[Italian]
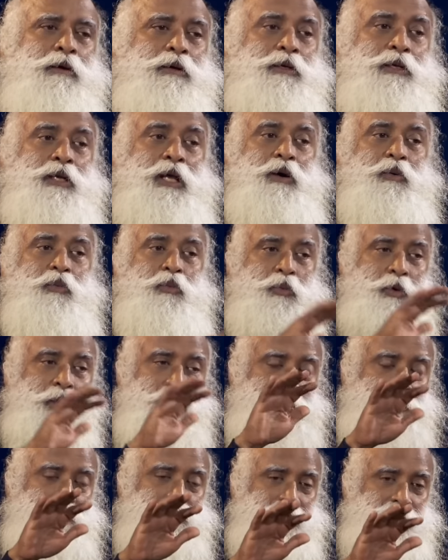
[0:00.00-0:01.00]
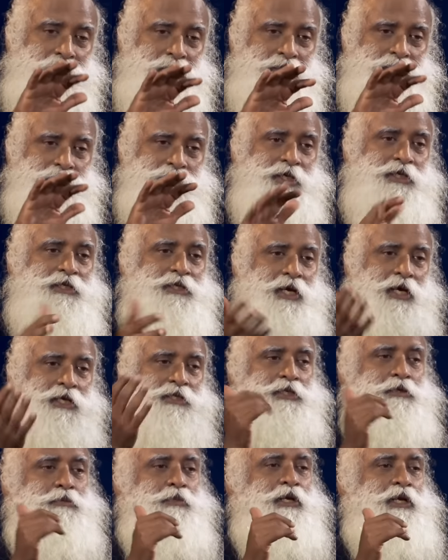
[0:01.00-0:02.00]
Ora, qualunque
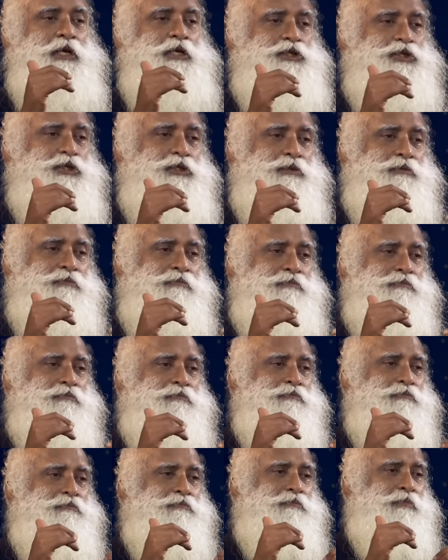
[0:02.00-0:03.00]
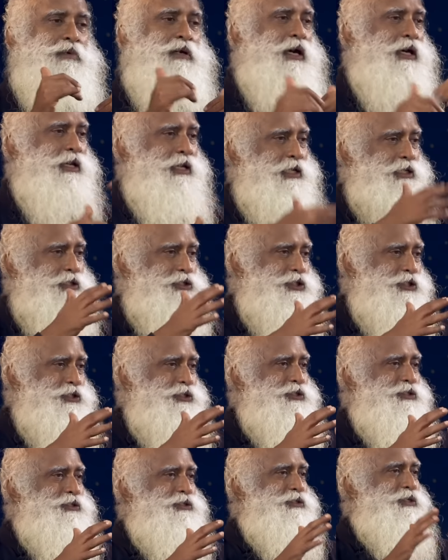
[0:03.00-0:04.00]
sia l'assimilazione dei dati,
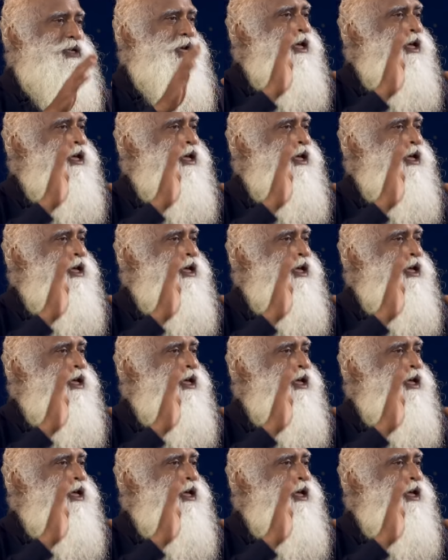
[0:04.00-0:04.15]
l'analisi